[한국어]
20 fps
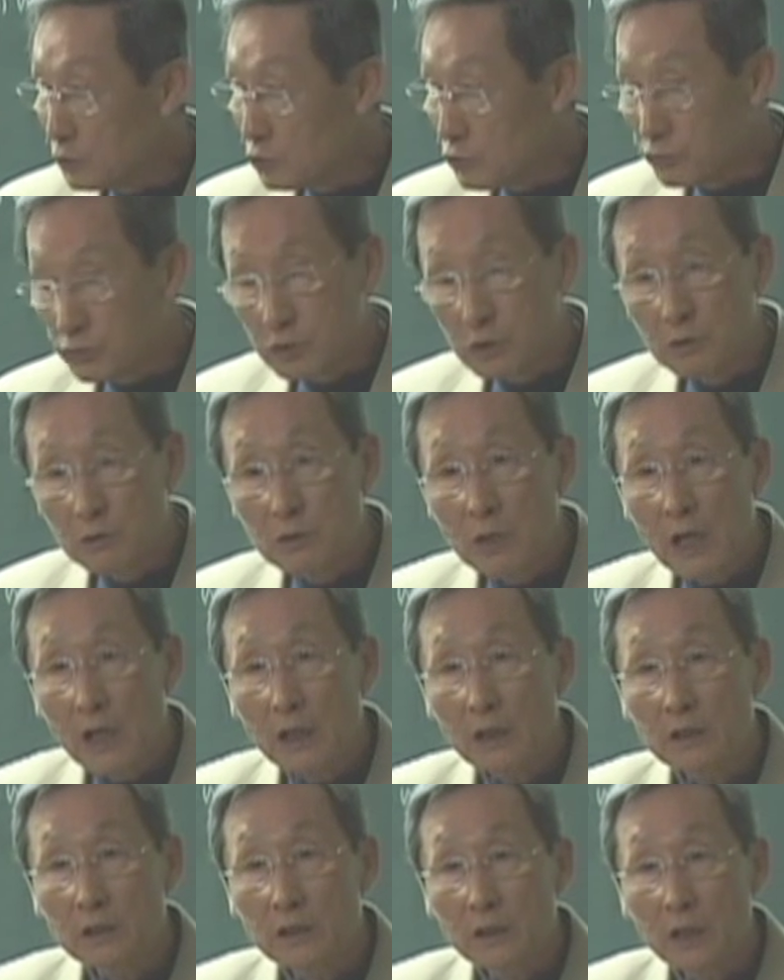주소는
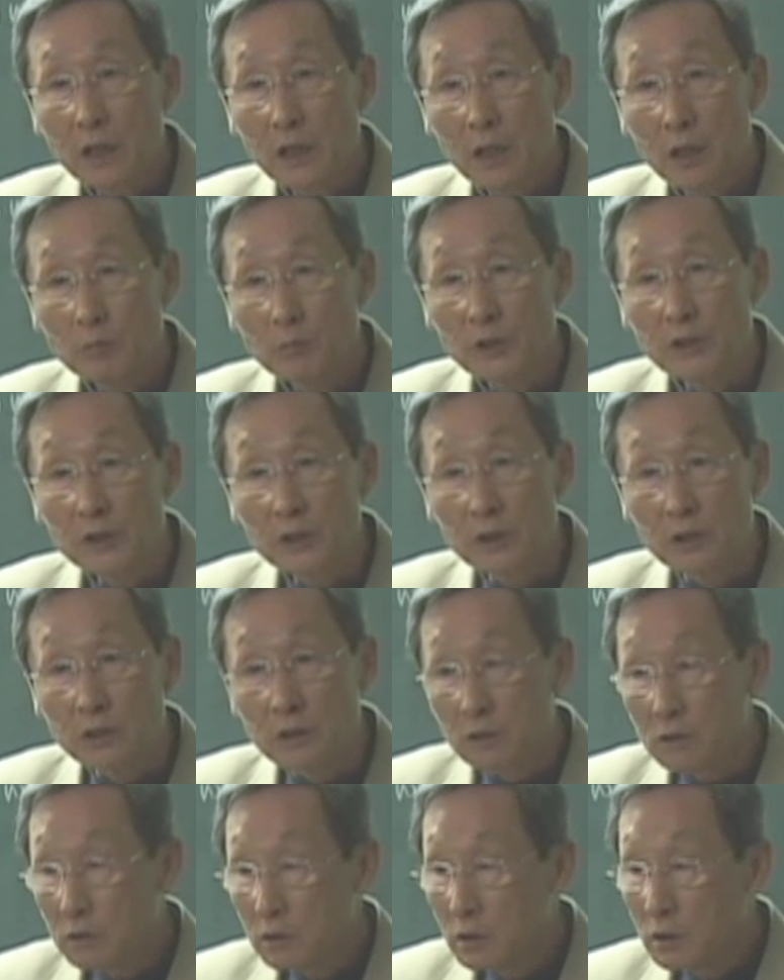알 거야 뭐
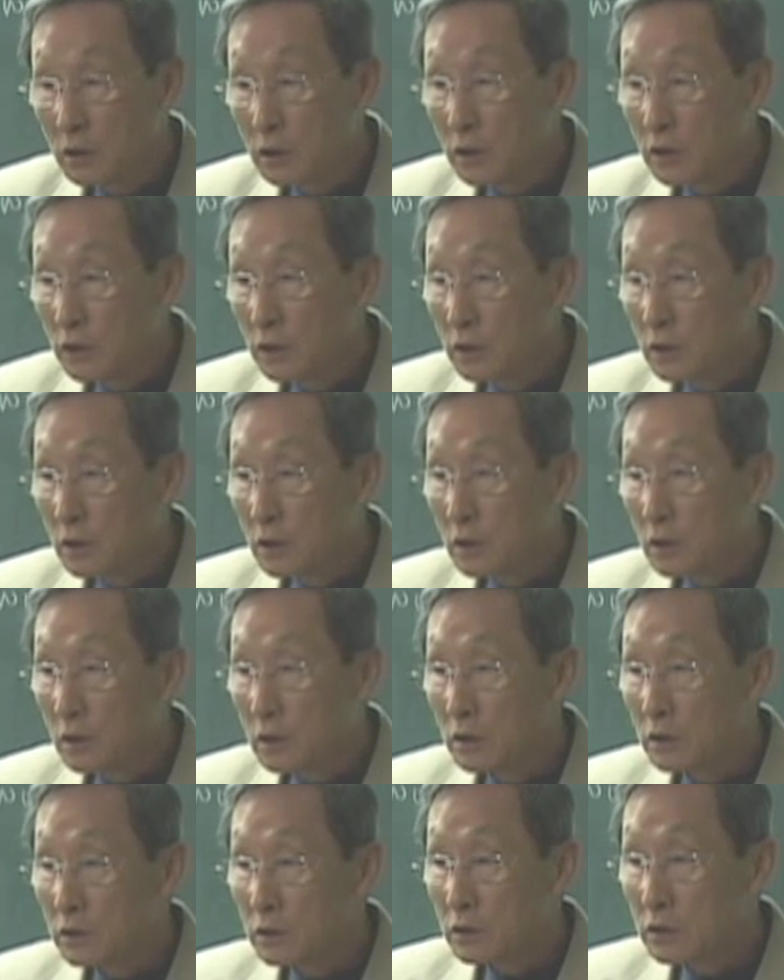이런
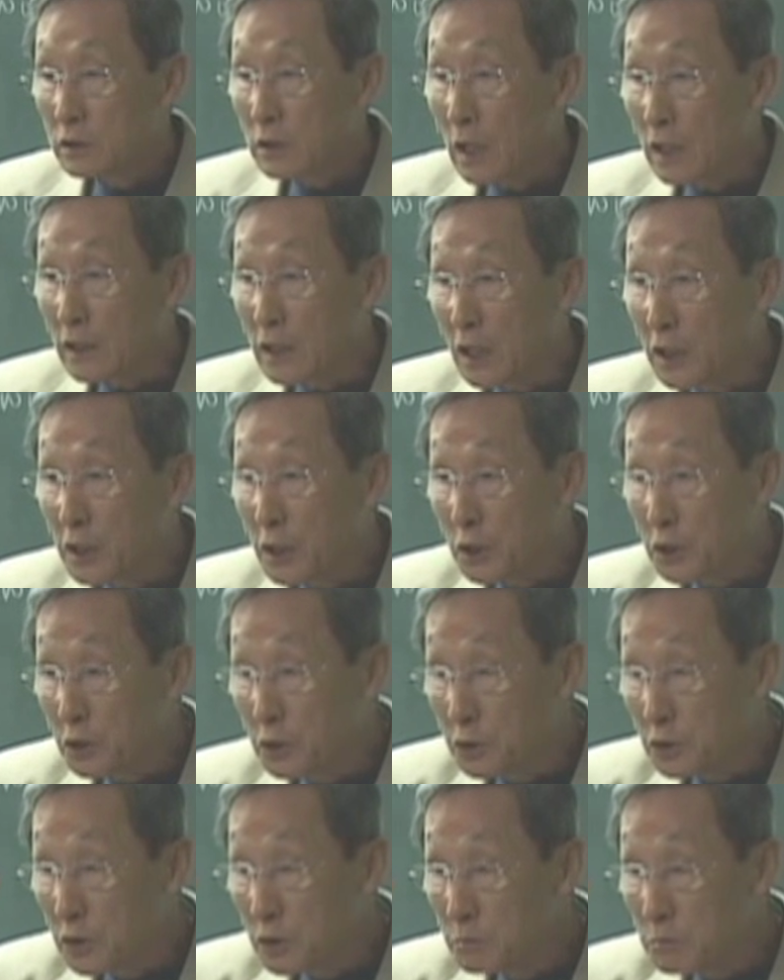사단의
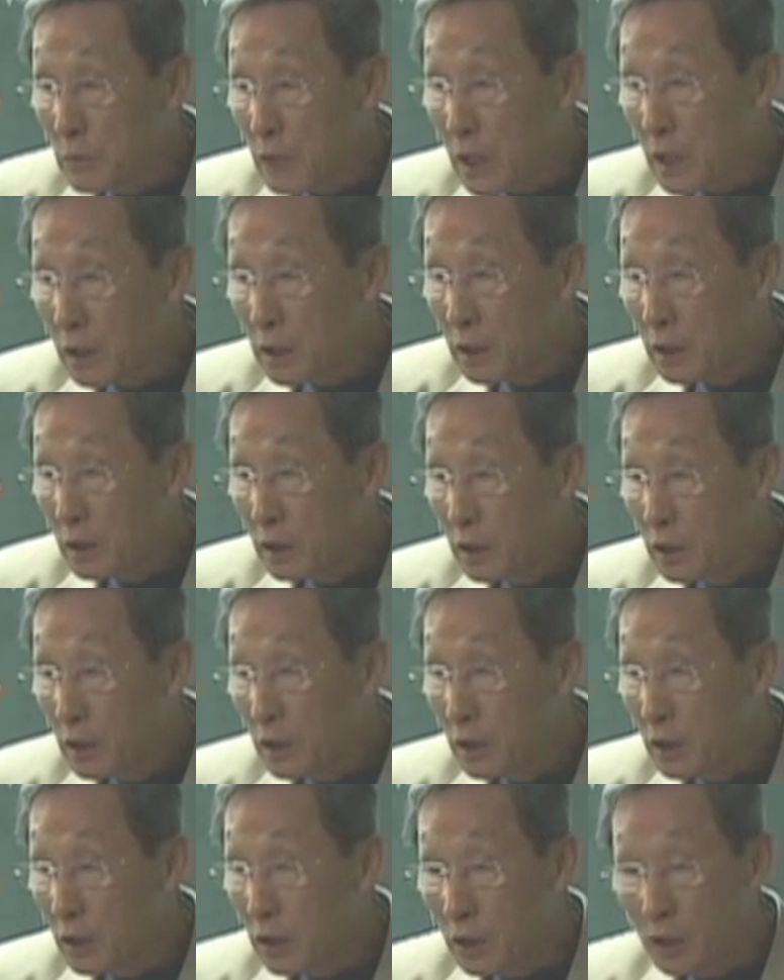거짓말,
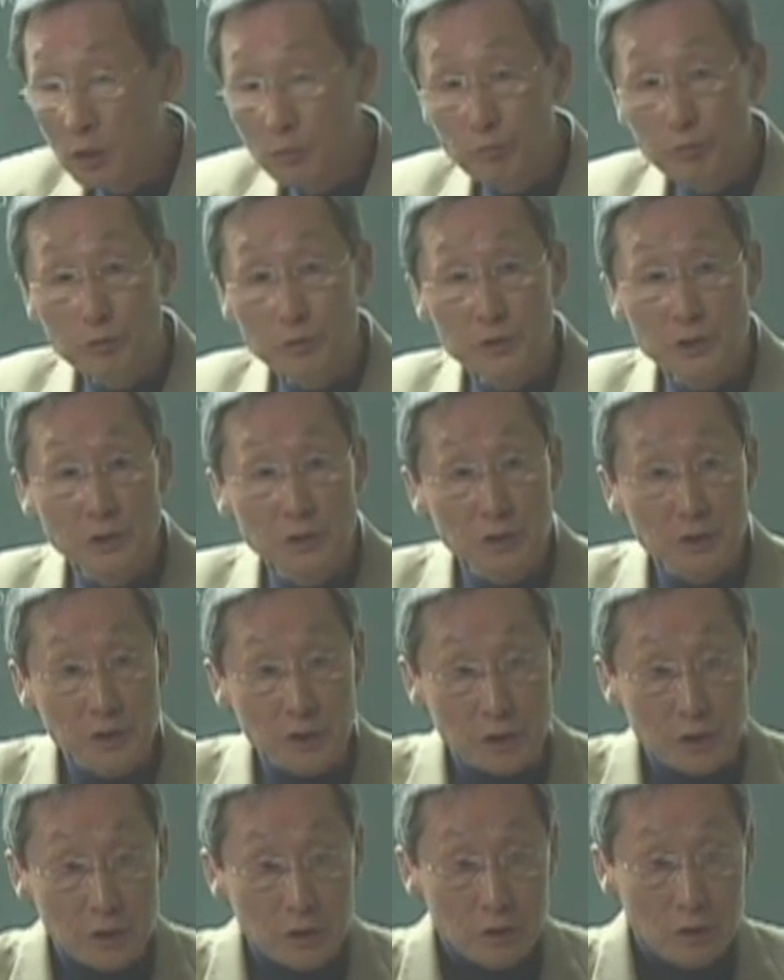
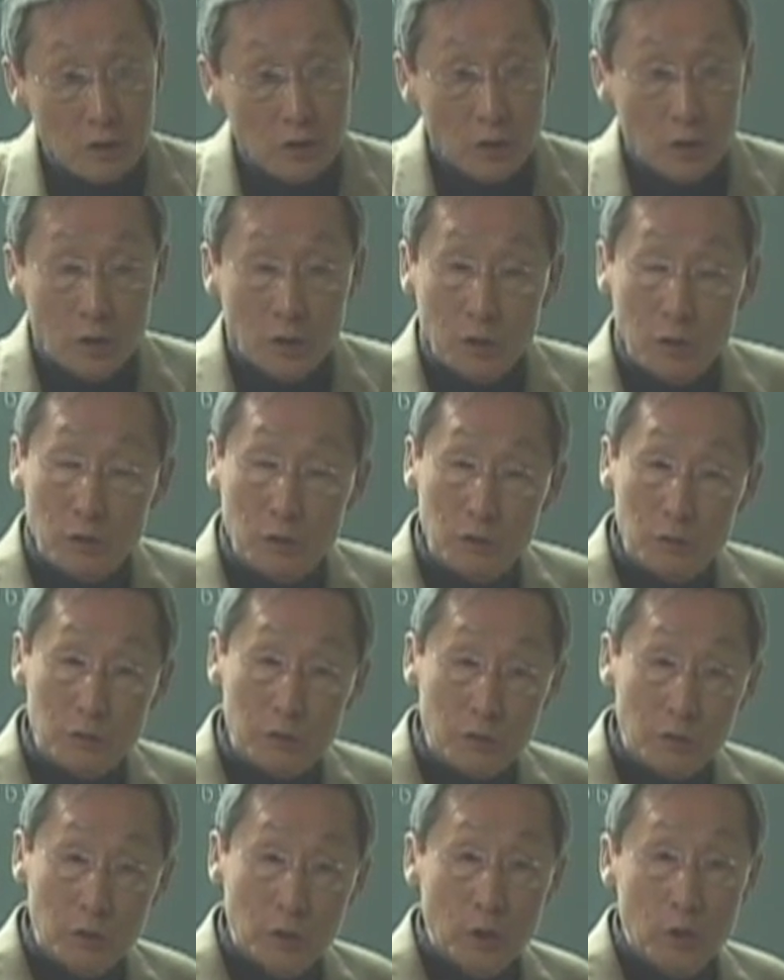부정적인
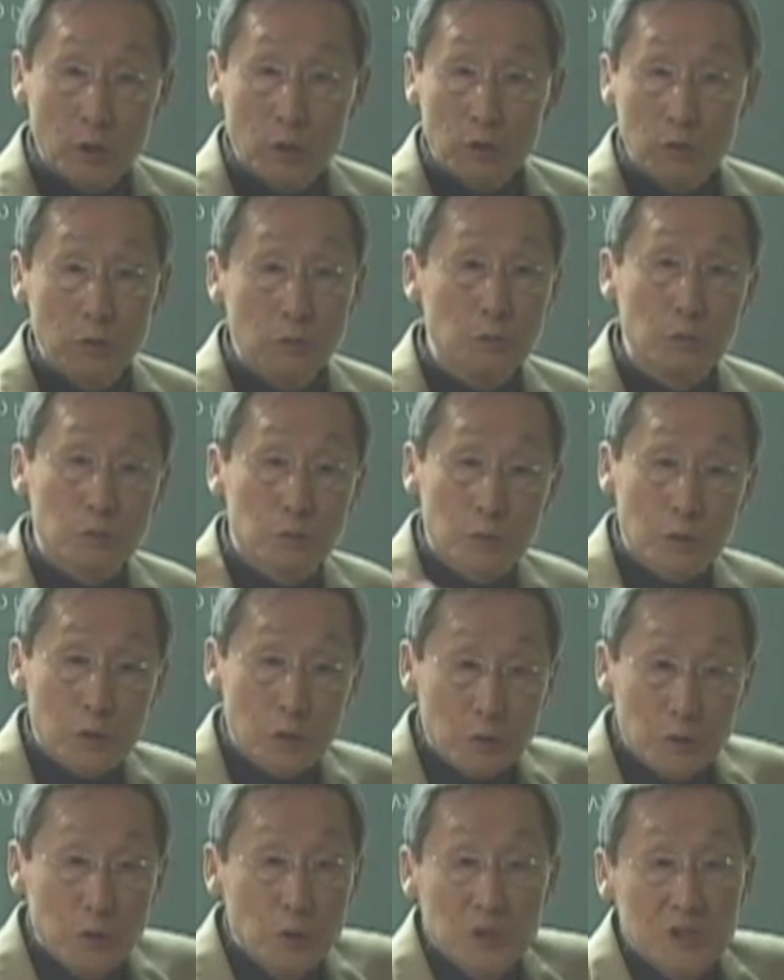그걸
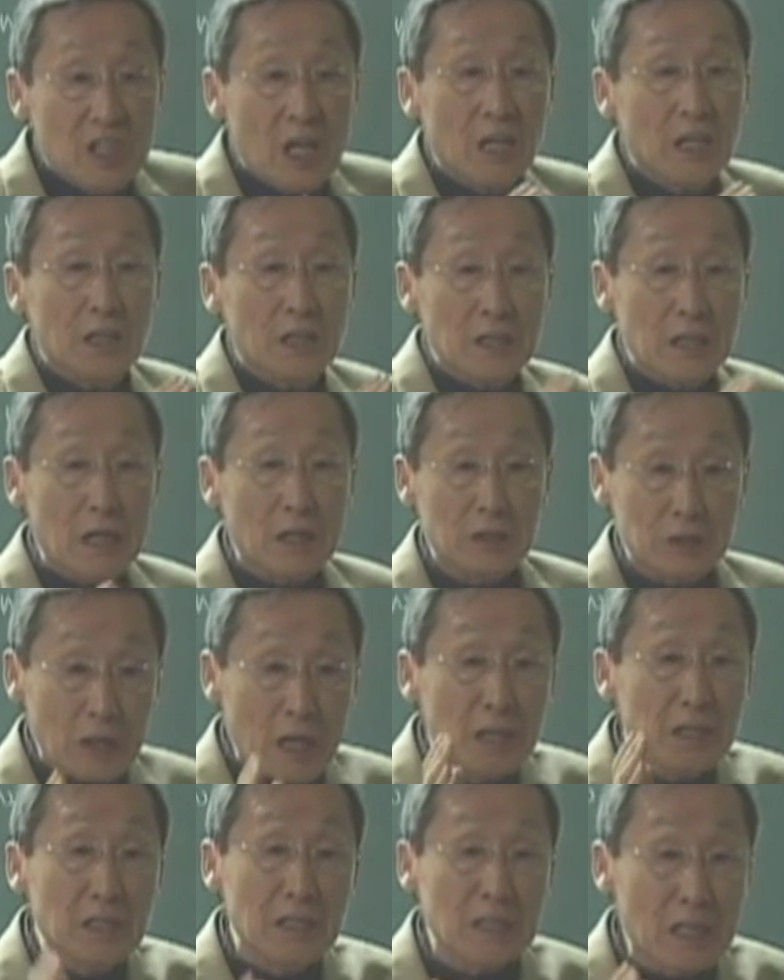어떻게, 그건 차이가
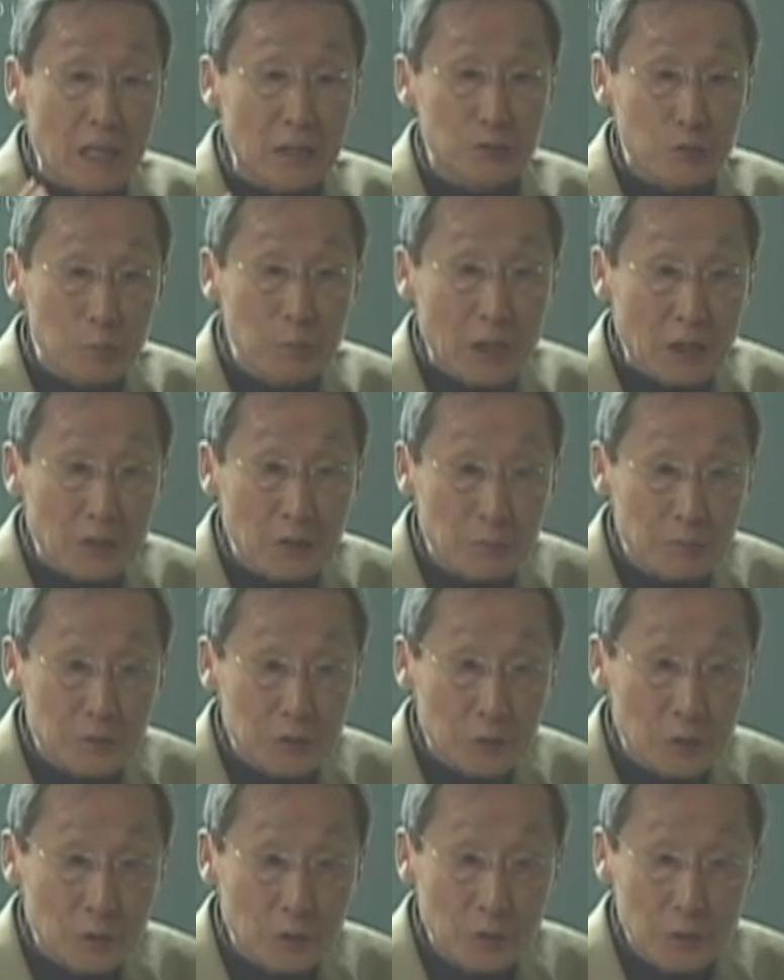날 수밖에
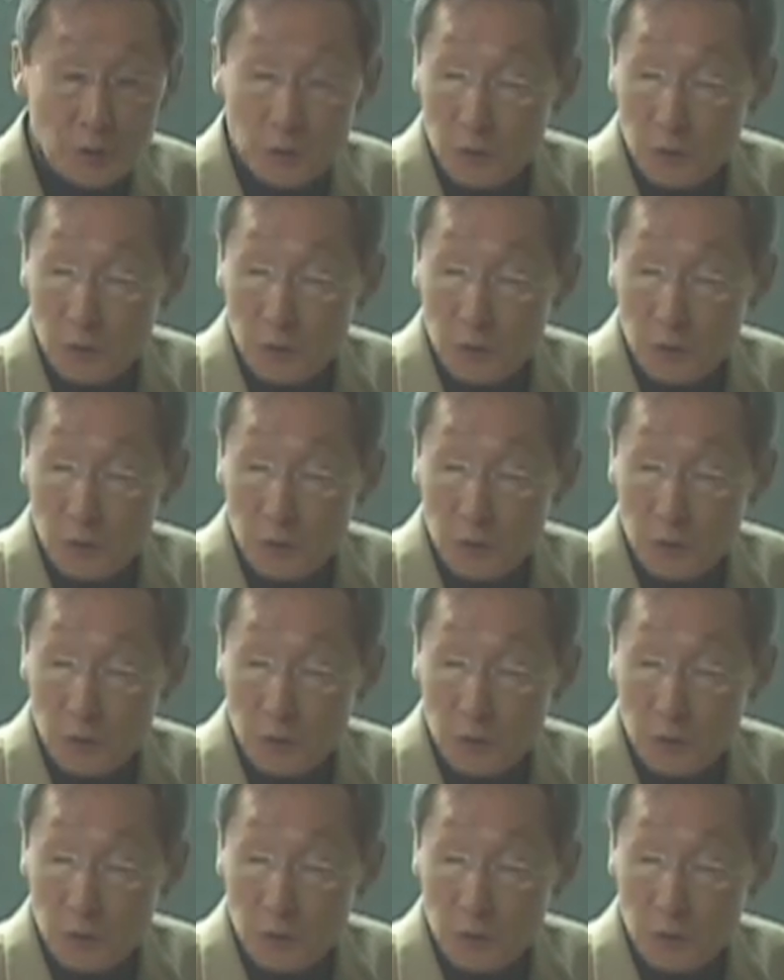없죠.